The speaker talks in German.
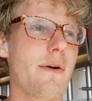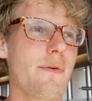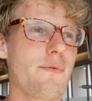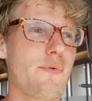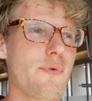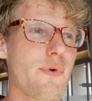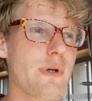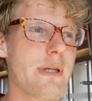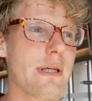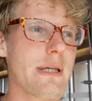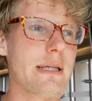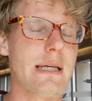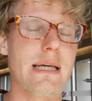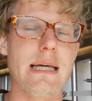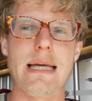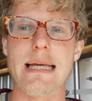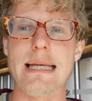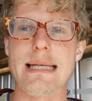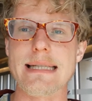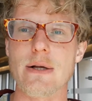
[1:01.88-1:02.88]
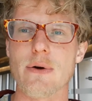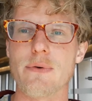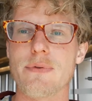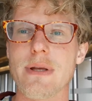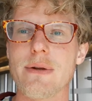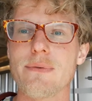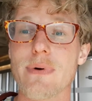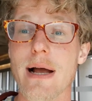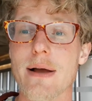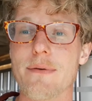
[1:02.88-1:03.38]
für dich ist auf
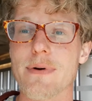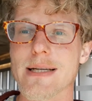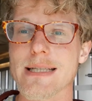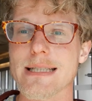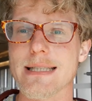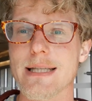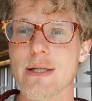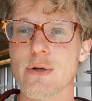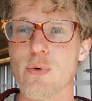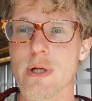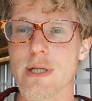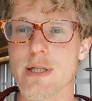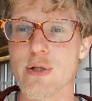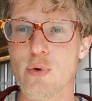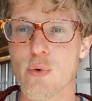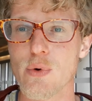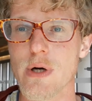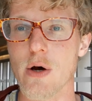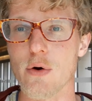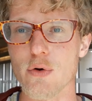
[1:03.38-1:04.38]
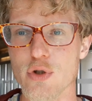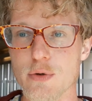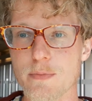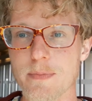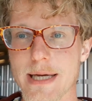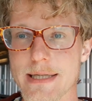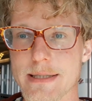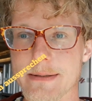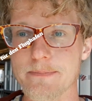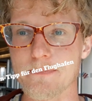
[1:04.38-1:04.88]
jeden Fall einfach die Situation
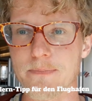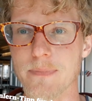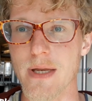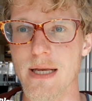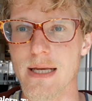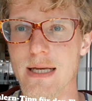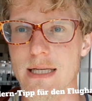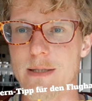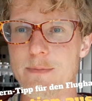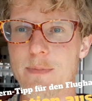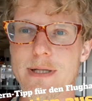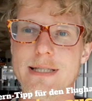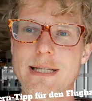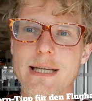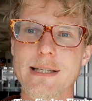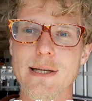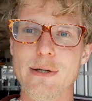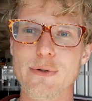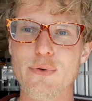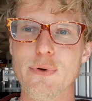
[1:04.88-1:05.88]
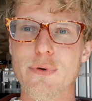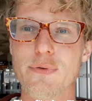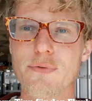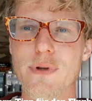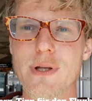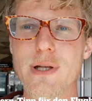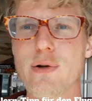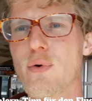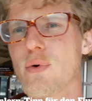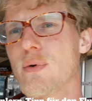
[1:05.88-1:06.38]
aussprechen. Es passiert natürlich
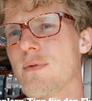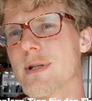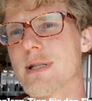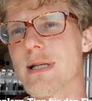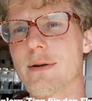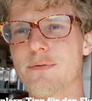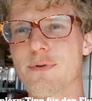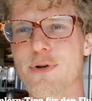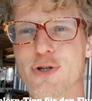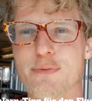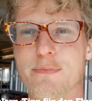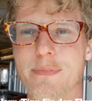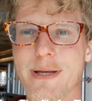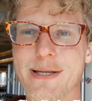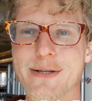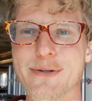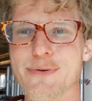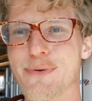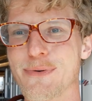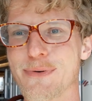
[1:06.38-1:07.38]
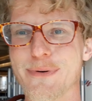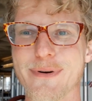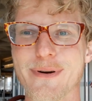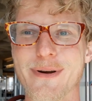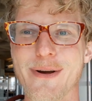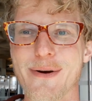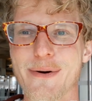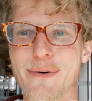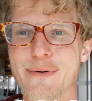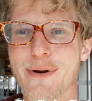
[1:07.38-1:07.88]
viel, irgendwas hat Verspätung
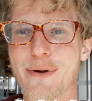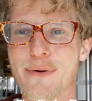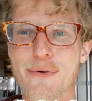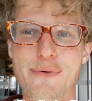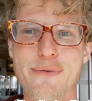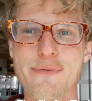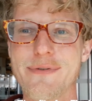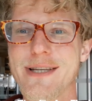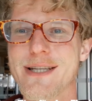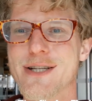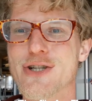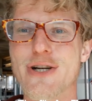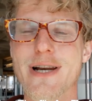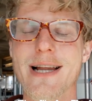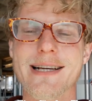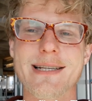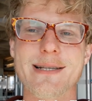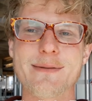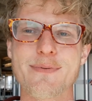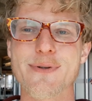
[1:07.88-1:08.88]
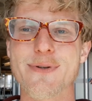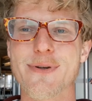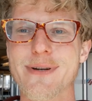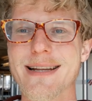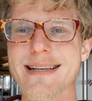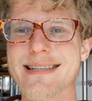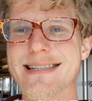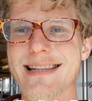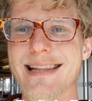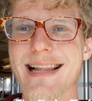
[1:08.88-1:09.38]
oder irgendwie eine Schlange ist
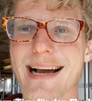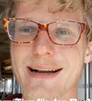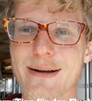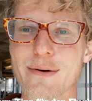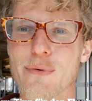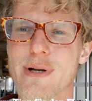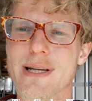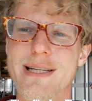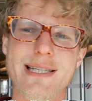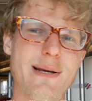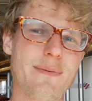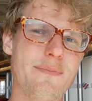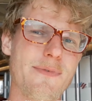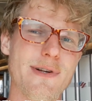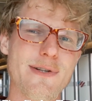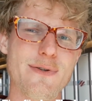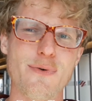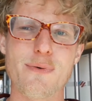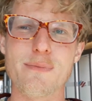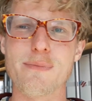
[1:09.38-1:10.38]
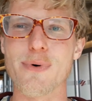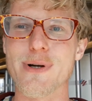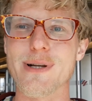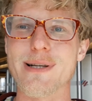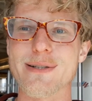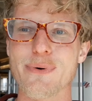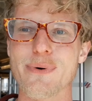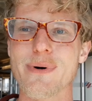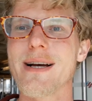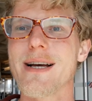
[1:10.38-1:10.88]
besonders lang oder es kippt was um
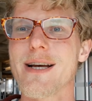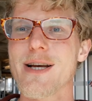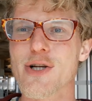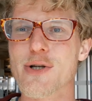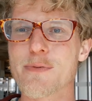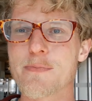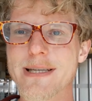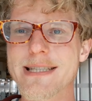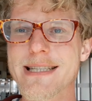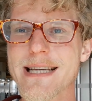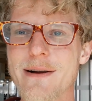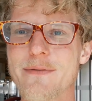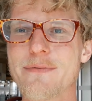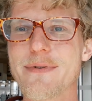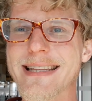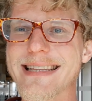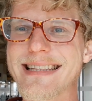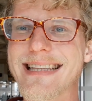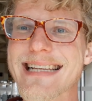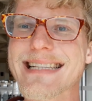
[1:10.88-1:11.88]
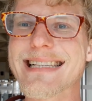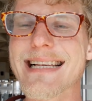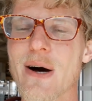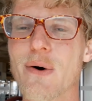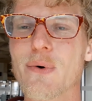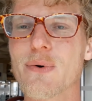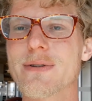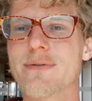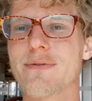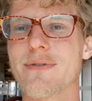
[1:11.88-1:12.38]
oder so. Sprich einfach
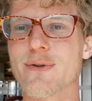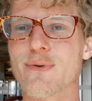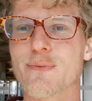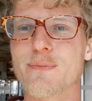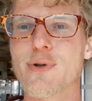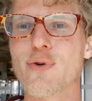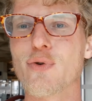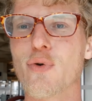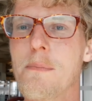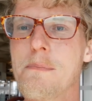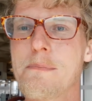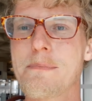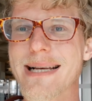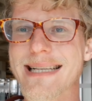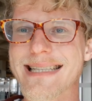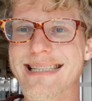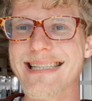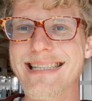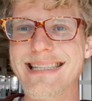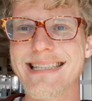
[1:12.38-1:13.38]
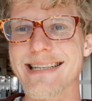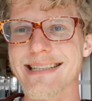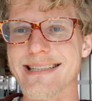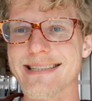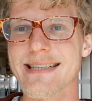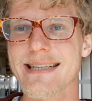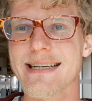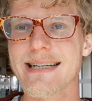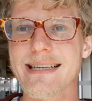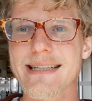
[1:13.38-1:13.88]
das aus, was um dich rum
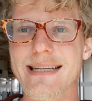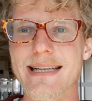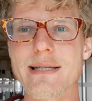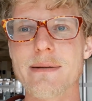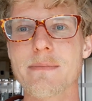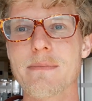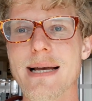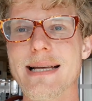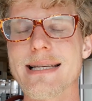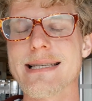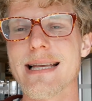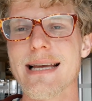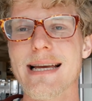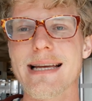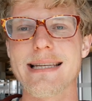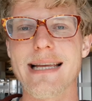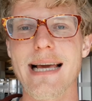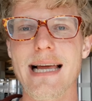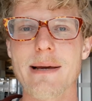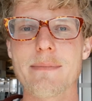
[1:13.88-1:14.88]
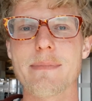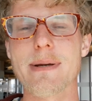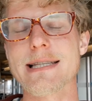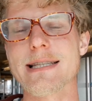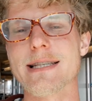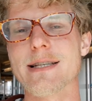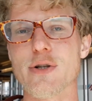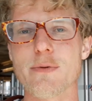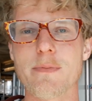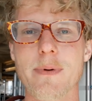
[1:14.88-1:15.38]
passiert. Das sind meist die
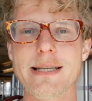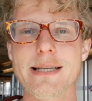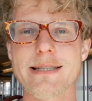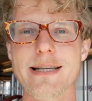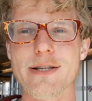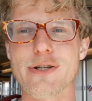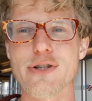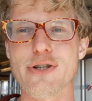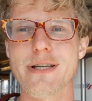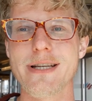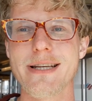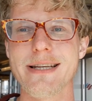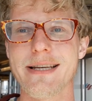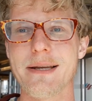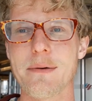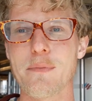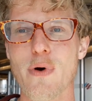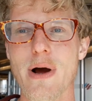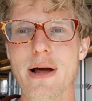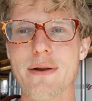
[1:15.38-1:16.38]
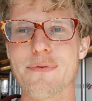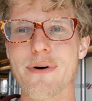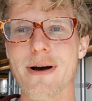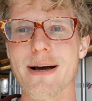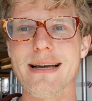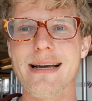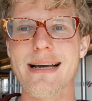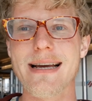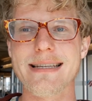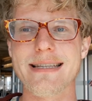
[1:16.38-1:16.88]
allerbesten Gesprächseinstiege, indem du
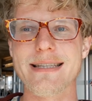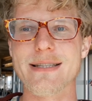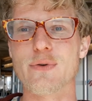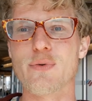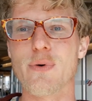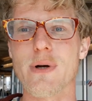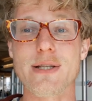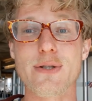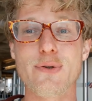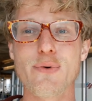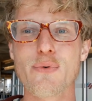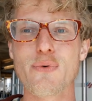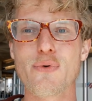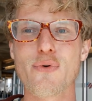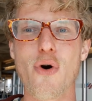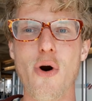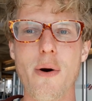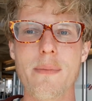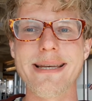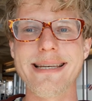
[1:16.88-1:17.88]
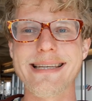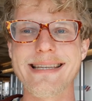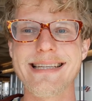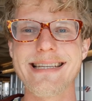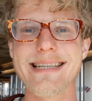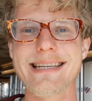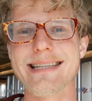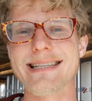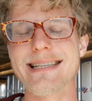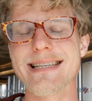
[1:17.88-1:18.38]
einfach die Situation
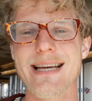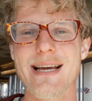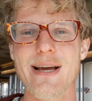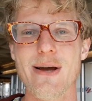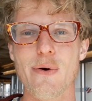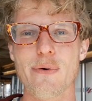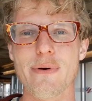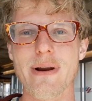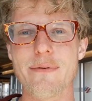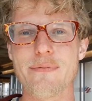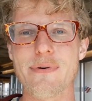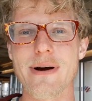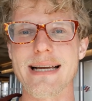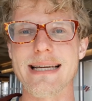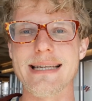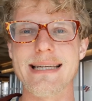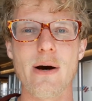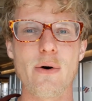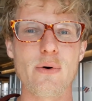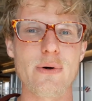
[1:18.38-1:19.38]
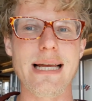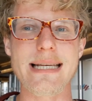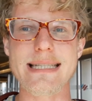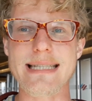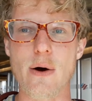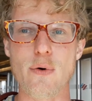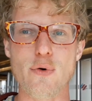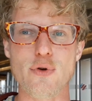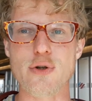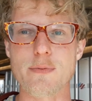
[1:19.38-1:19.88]
kommentierst und einfach genau
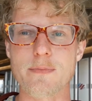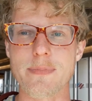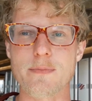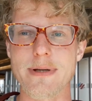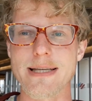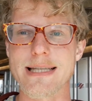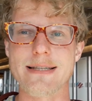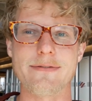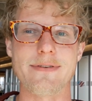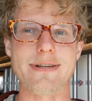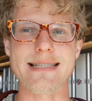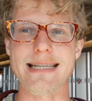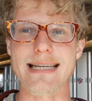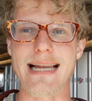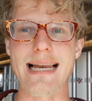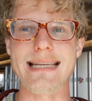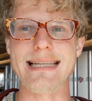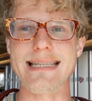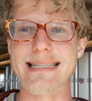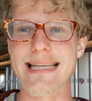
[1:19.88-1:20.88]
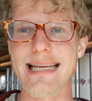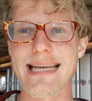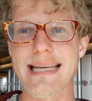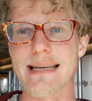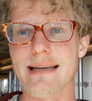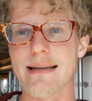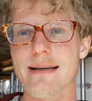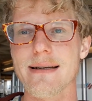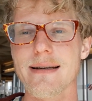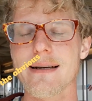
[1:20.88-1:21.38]
das aussprichst, was halt alle
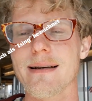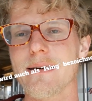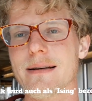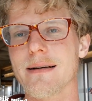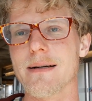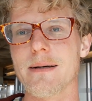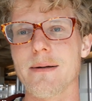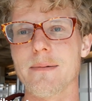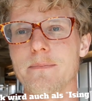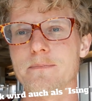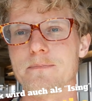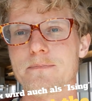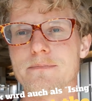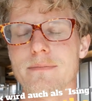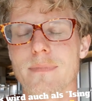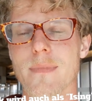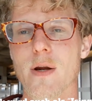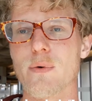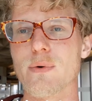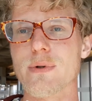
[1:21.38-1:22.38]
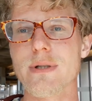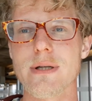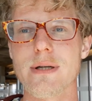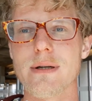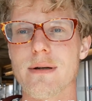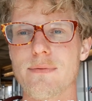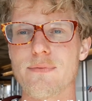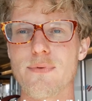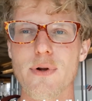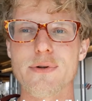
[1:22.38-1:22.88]
sehen. Ähm,
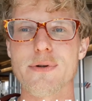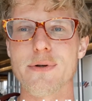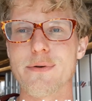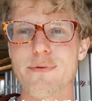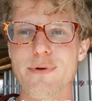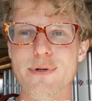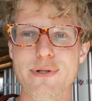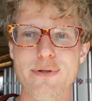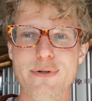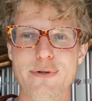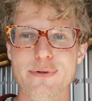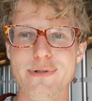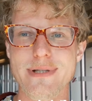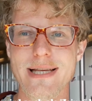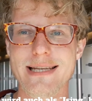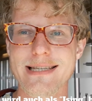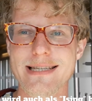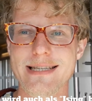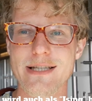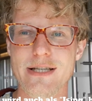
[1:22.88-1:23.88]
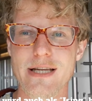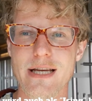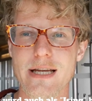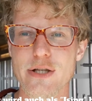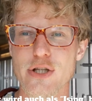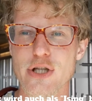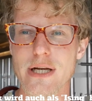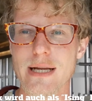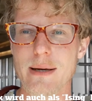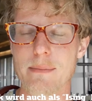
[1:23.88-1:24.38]
Unsere Flirt University Dozentin
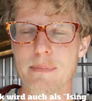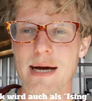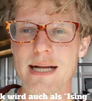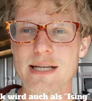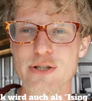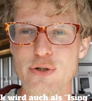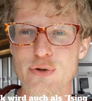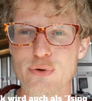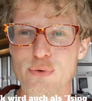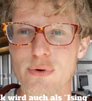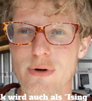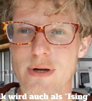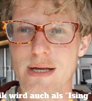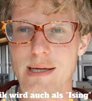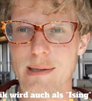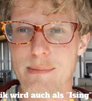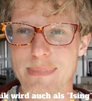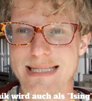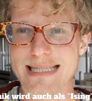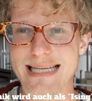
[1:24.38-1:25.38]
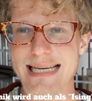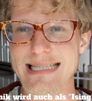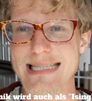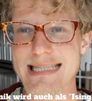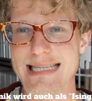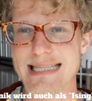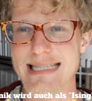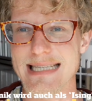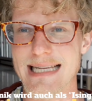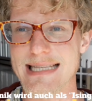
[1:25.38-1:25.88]
Gianna Baccio
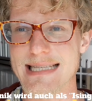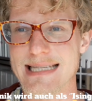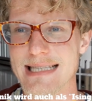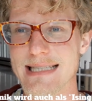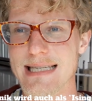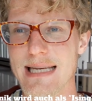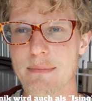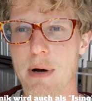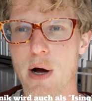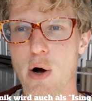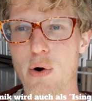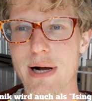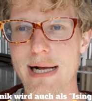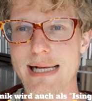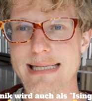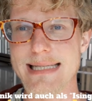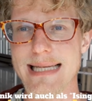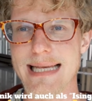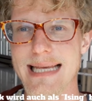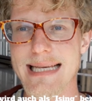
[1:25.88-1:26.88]
bezeichnet das ganze Thema auch als